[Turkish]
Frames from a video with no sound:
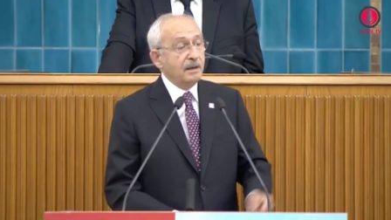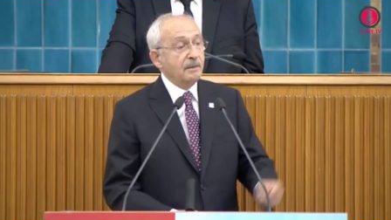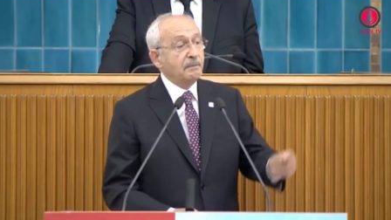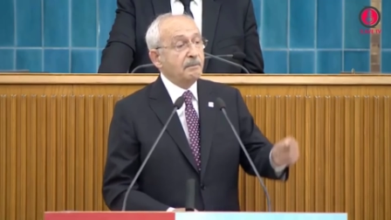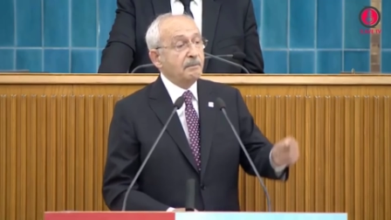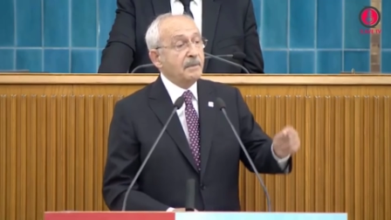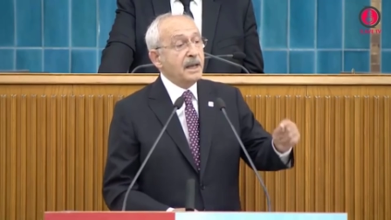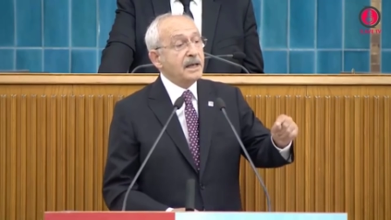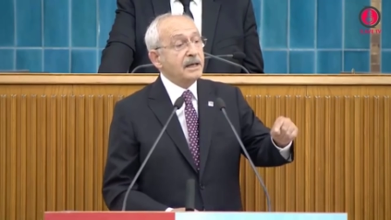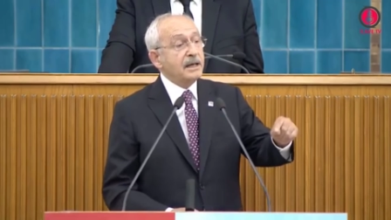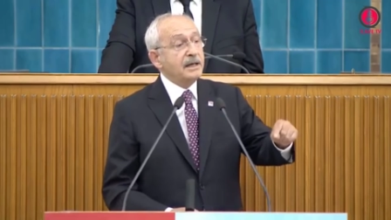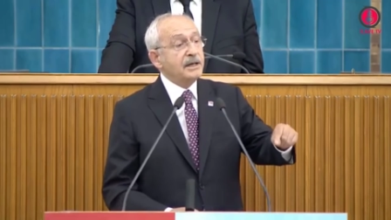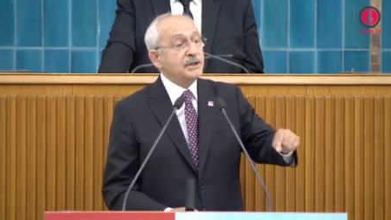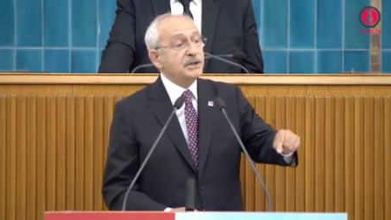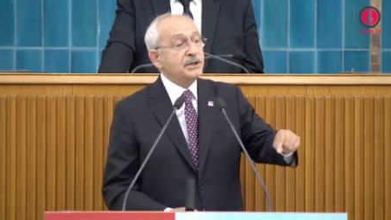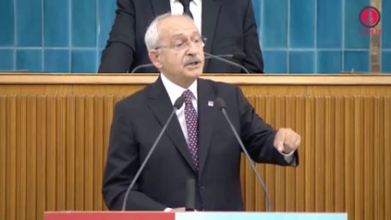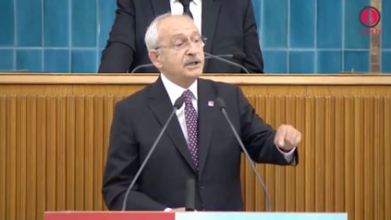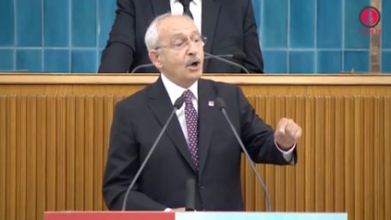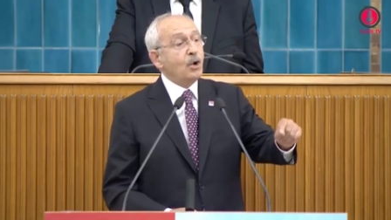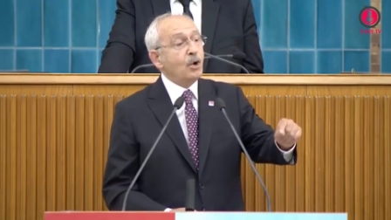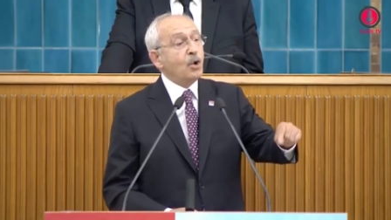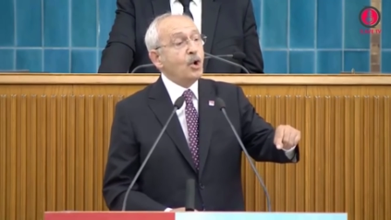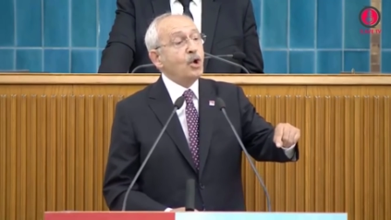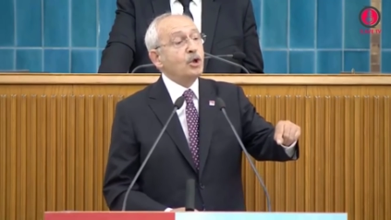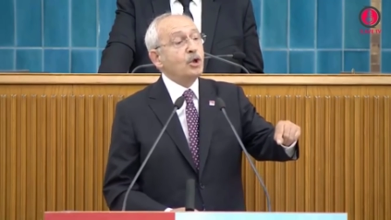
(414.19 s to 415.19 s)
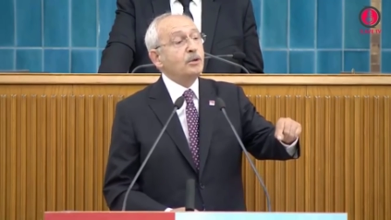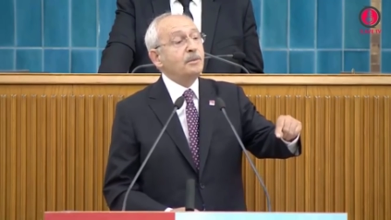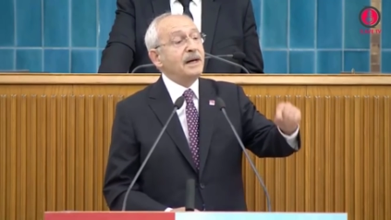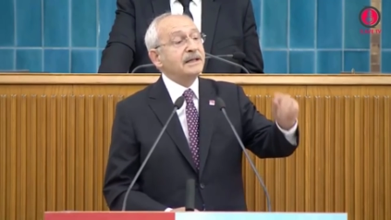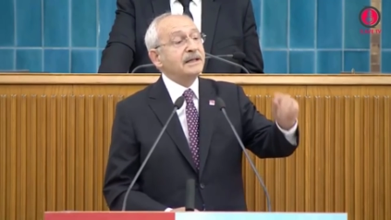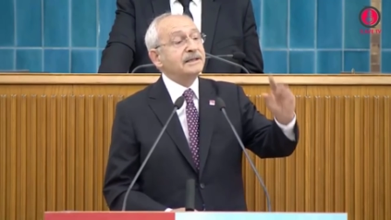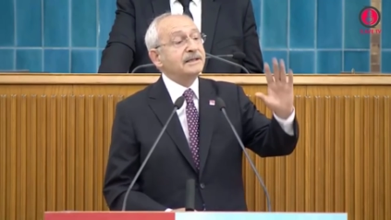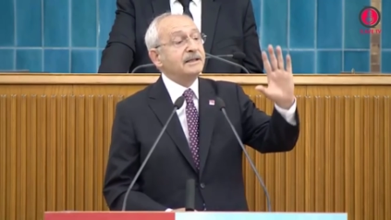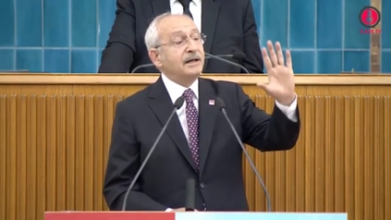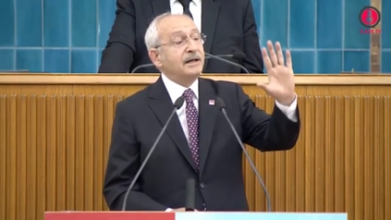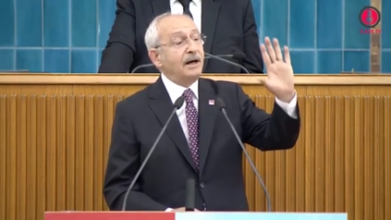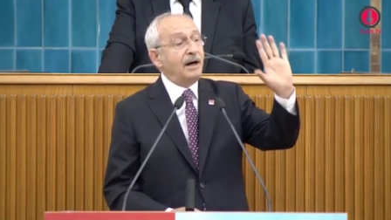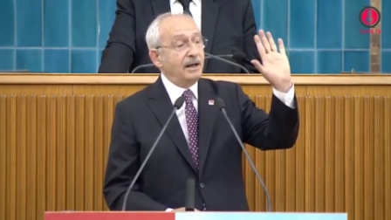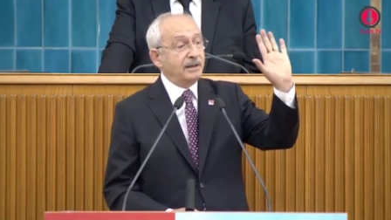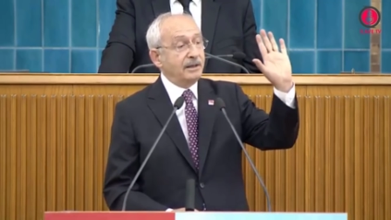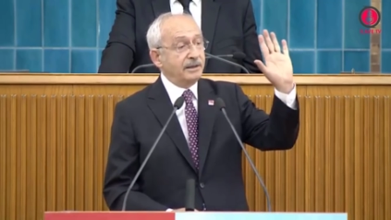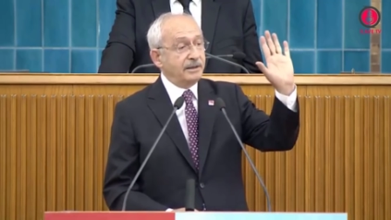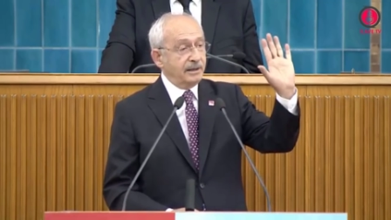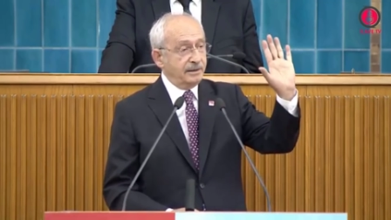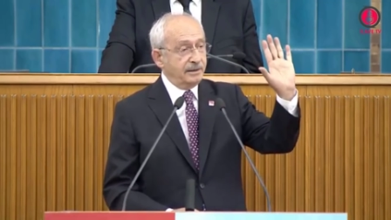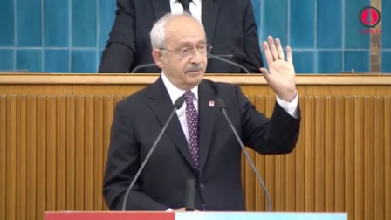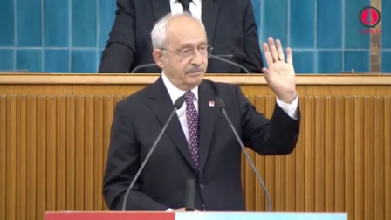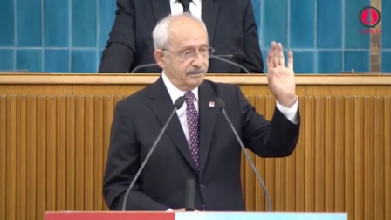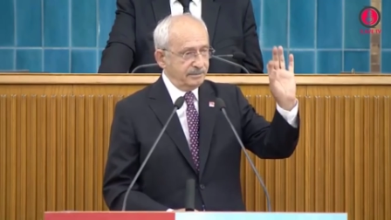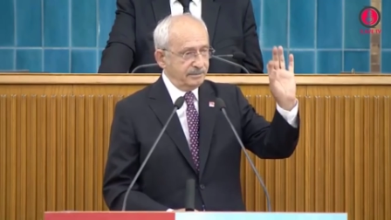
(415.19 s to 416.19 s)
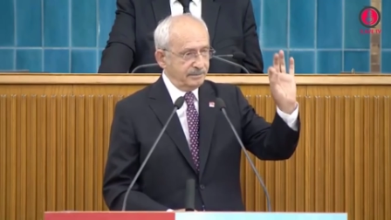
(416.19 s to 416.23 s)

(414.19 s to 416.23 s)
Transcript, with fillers: Mecliste olmadığı halde,